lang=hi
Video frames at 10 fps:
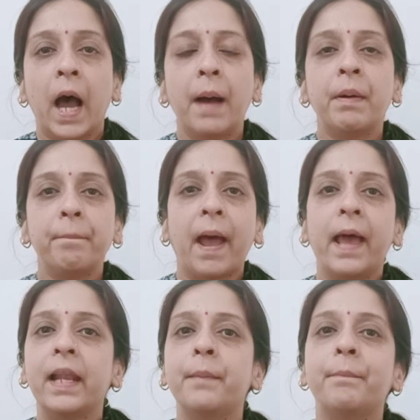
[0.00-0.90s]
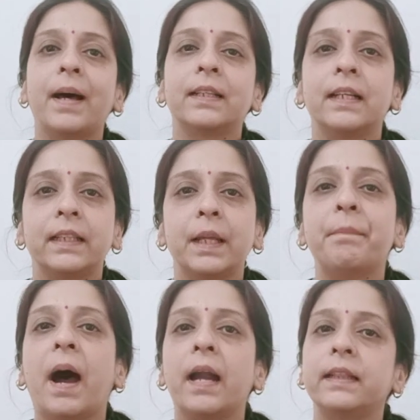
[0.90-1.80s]
अब हम पहले हम बात करते हैं
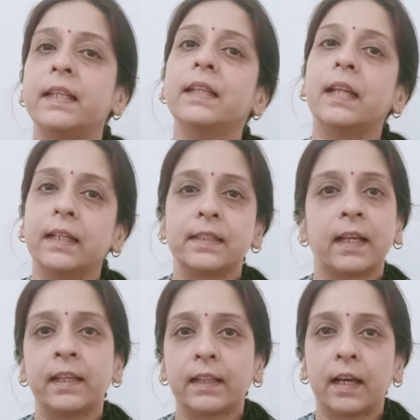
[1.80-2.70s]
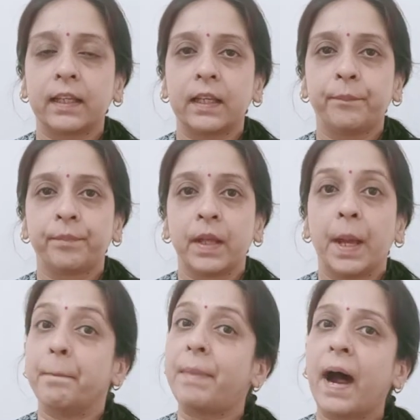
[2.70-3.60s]
भारतीय दंड संहिता की
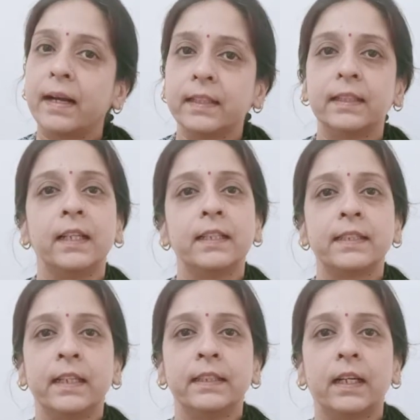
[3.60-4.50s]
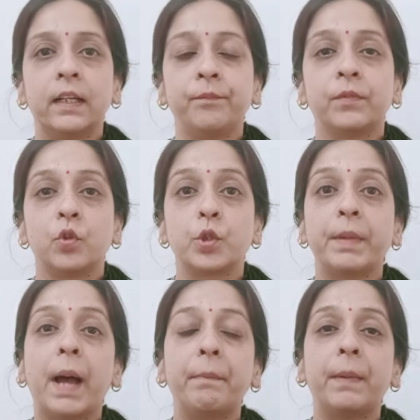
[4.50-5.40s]
भारतीय दंड संहिता
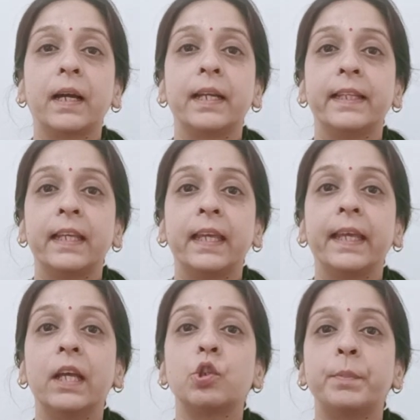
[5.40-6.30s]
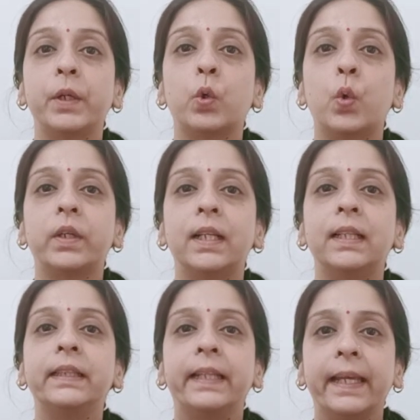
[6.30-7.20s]
उसमें आप अगर देखेंगे उसमें
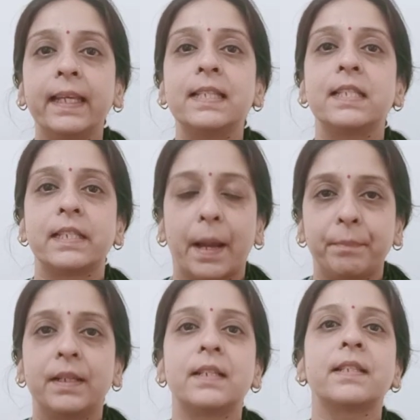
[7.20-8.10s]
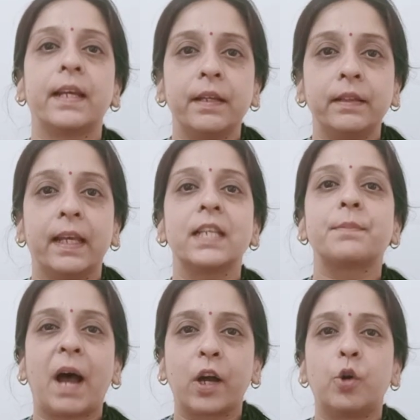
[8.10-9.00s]
टोटल तेईस चैप्टर्स हैं तेईस
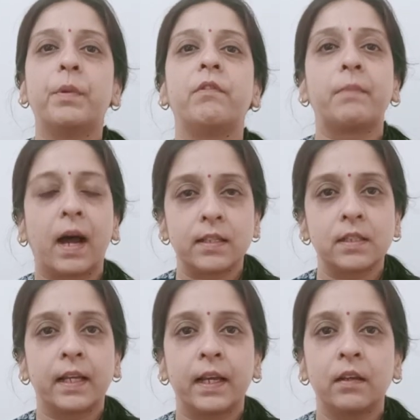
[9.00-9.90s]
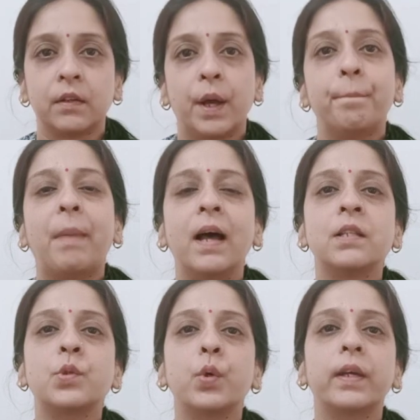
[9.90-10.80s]
भागों में विभाजित है
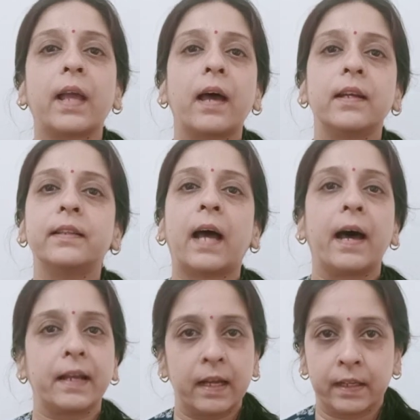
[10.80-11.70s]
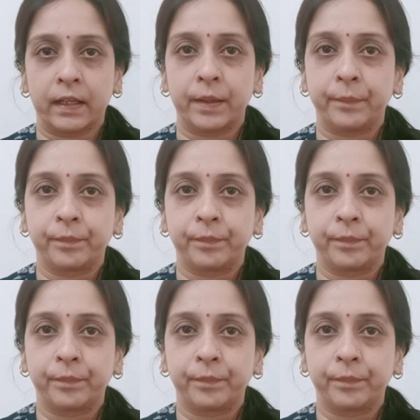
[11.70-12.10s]
511 धाराएं हैं